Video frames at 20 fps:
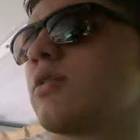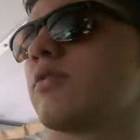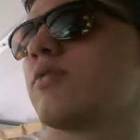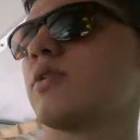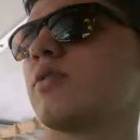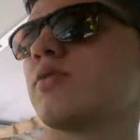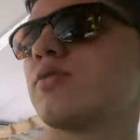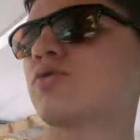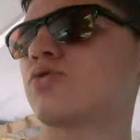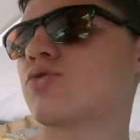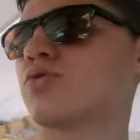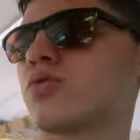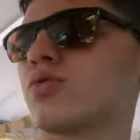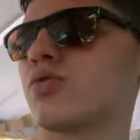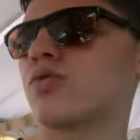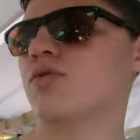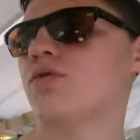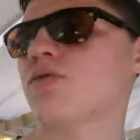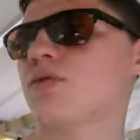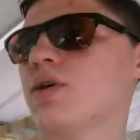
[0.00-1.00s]
к выводу,
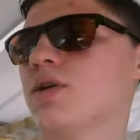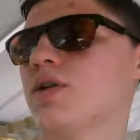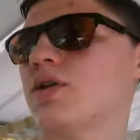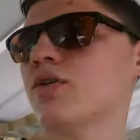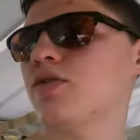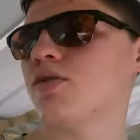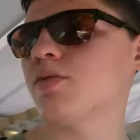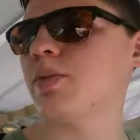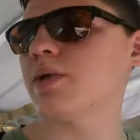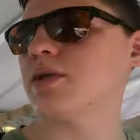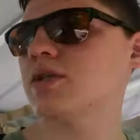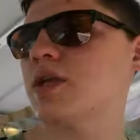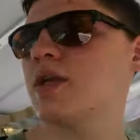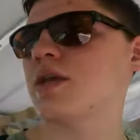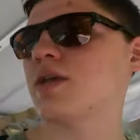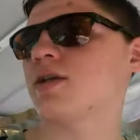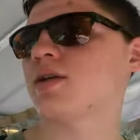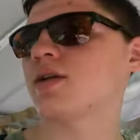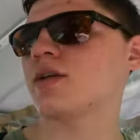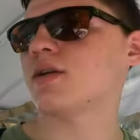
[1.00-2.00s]
что это ее
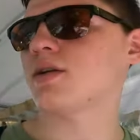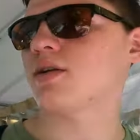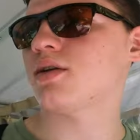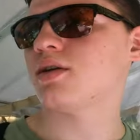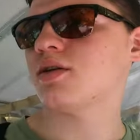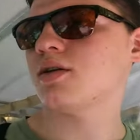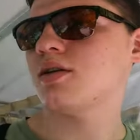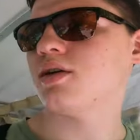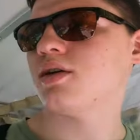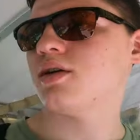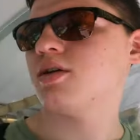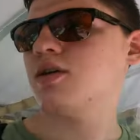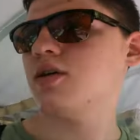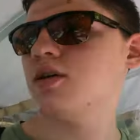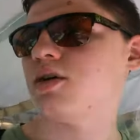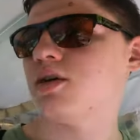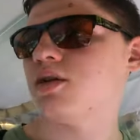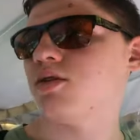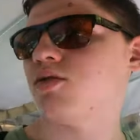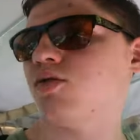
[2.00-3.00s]
последний
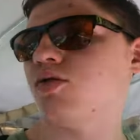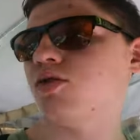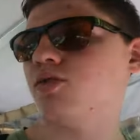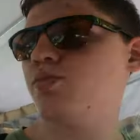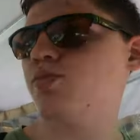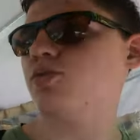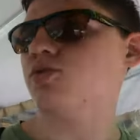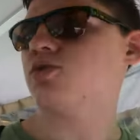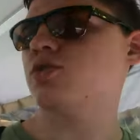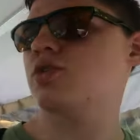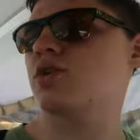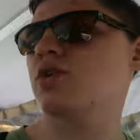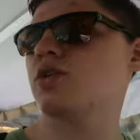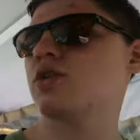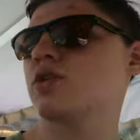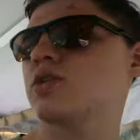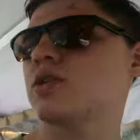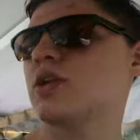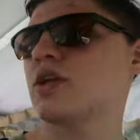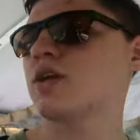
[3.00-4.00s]
отпуск.
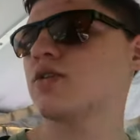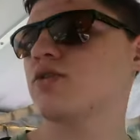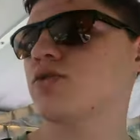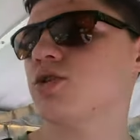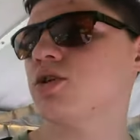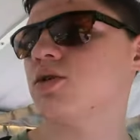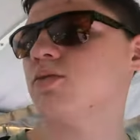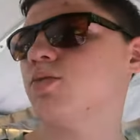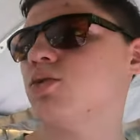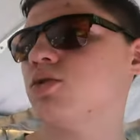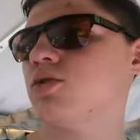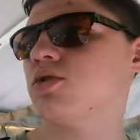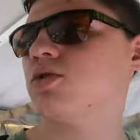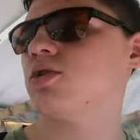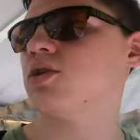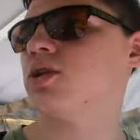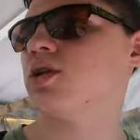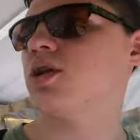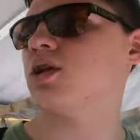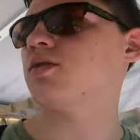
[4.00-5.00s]
Следующий будет
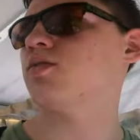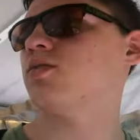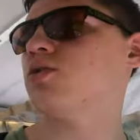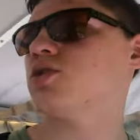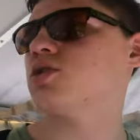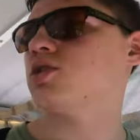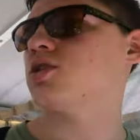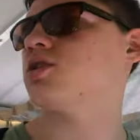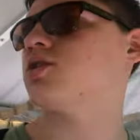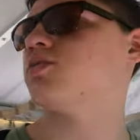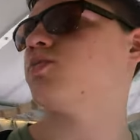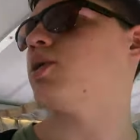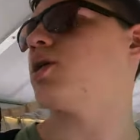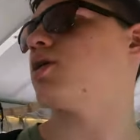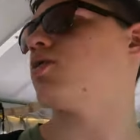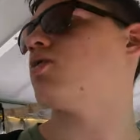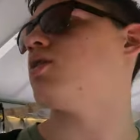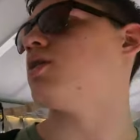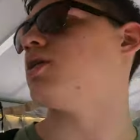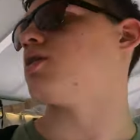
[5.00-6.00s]
где-нибудь через
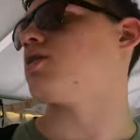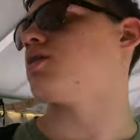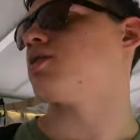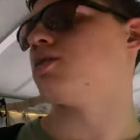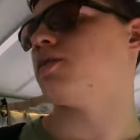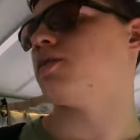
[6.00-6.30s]
пару лет.